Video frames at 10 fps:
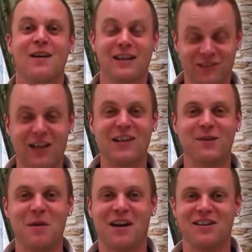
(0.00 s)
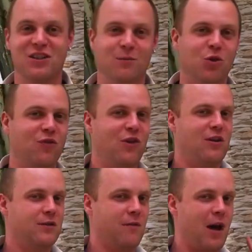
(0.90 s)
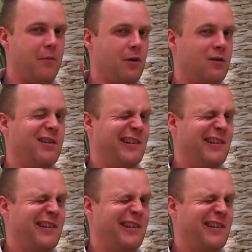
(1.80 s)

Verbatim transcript: Интернет-магазин Будвиль с вами.